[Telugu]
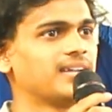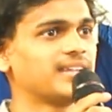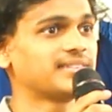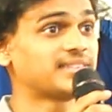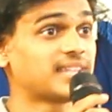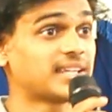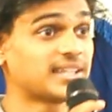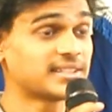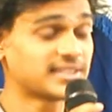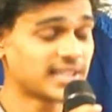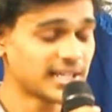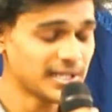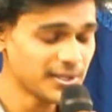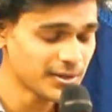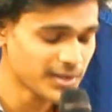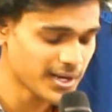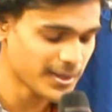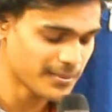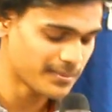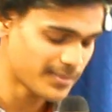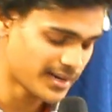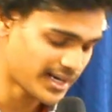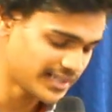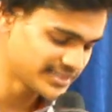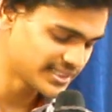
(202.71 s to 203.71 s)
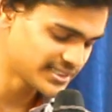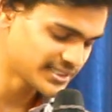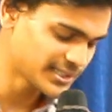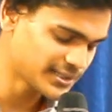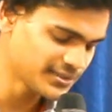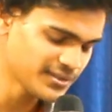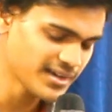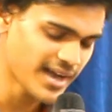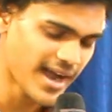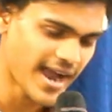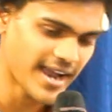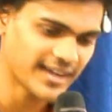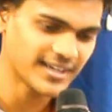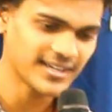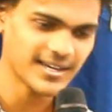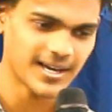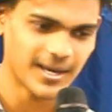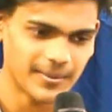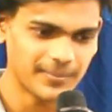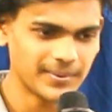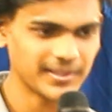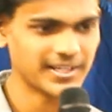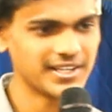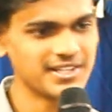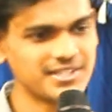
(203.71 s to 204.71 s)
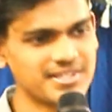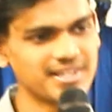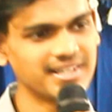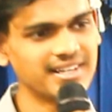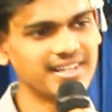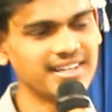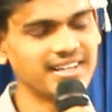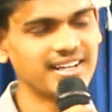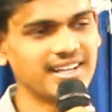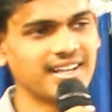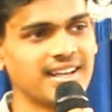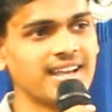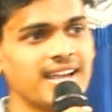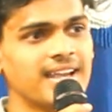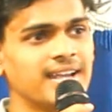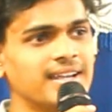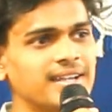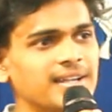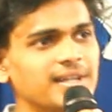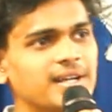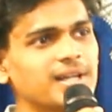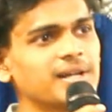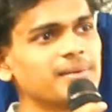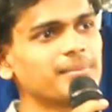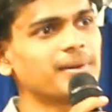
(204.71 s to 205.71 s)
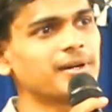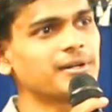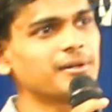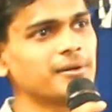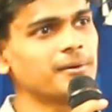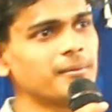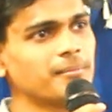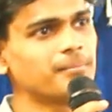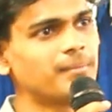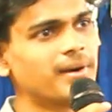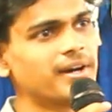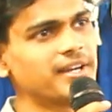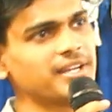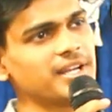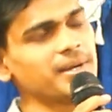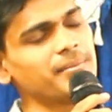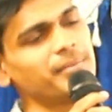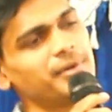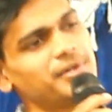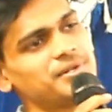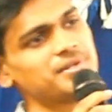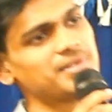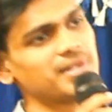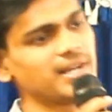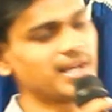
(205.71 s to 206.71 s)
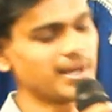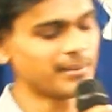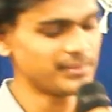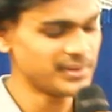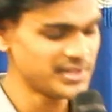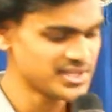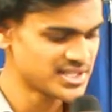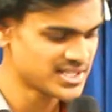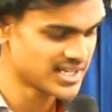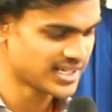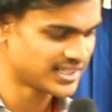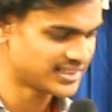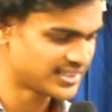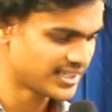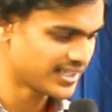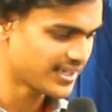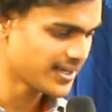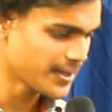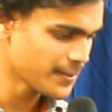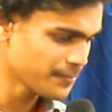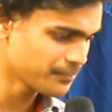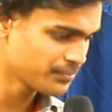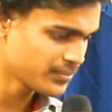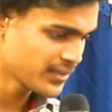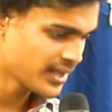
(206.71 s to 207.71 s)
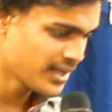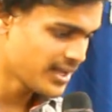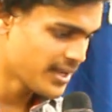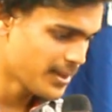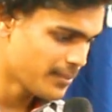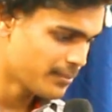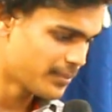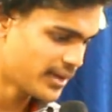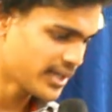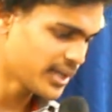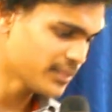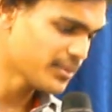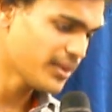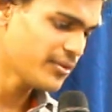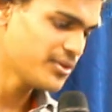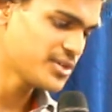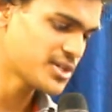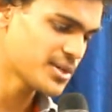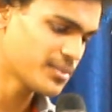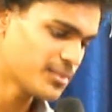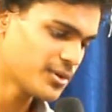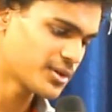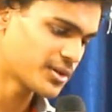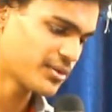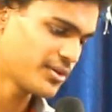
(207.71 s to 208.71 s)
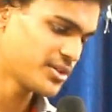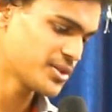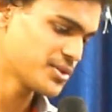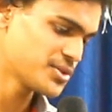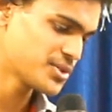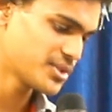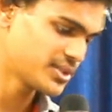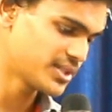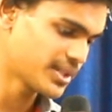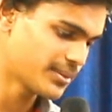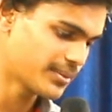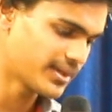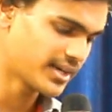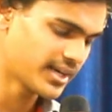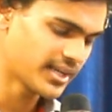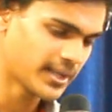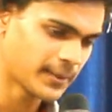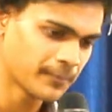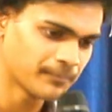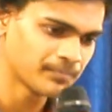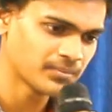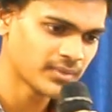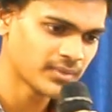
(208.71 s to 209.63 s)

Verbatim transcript: తన తల్లి యొక్క బాధ్యతను ఆయన అప్పగించాడండి ఇక్కడ మనం మరియమ్మను గమనించినైతే మరియమ్మ విషయంలో ఒక విషయం చూద్దామండి